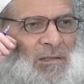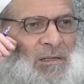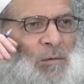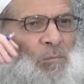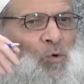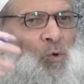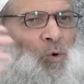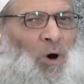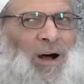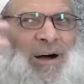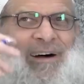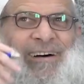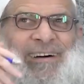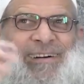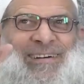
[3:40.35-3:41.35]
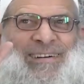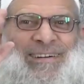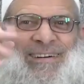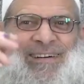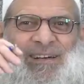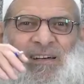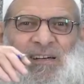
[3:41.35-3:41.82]
طموح
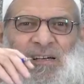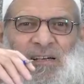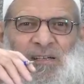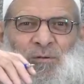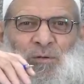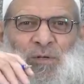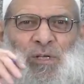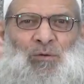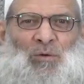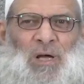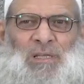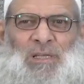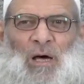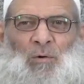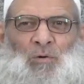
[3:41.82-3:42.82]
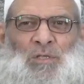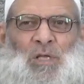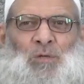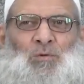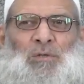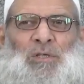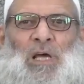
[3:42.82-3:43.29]
تريد أن تحوز
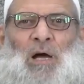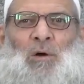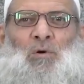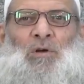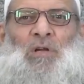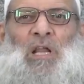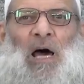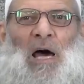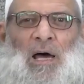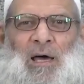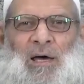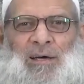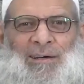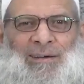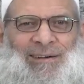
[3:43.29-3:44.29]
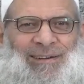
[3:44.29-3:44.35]
الدنيا كلها